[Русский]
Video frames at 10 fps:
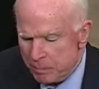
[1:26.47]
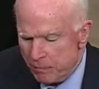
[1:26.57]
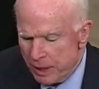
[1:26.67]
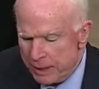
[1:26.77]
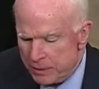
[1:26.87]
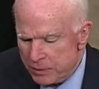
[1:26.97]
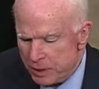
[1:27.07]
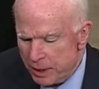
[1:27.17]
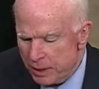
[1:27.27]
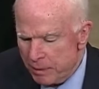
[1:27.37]
поскольку
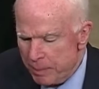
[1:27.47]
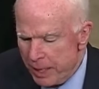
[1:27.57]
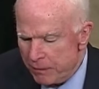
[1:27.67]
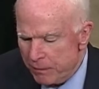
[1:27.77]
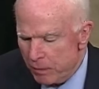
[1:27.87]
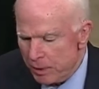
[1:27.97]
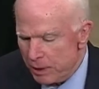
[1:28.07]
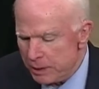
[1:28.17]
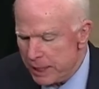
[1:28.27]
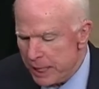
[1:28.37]
она ведет к
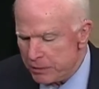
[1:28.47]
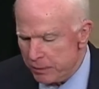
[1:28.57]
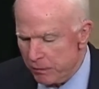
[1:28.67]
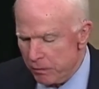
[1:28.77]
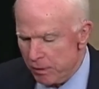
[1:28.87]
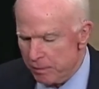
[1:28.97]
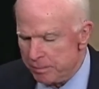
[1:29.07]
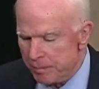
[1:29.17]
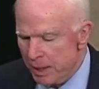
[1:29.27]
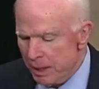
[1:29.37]
рассмотрению налоговой
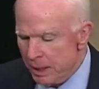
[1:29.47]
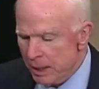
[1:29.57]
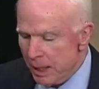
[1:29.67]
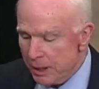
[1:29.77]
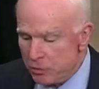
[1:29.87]
реформы в Сенате.